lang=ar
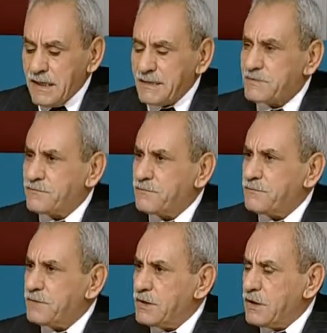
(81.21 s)

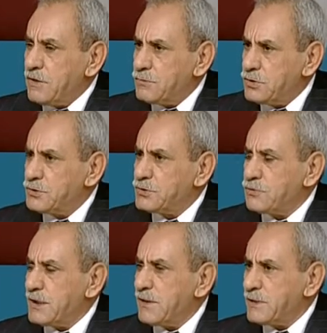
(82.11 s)
قصف المدن
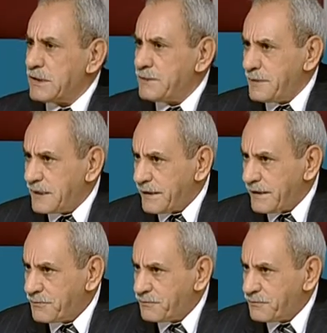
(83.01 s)
السورية وتدميرها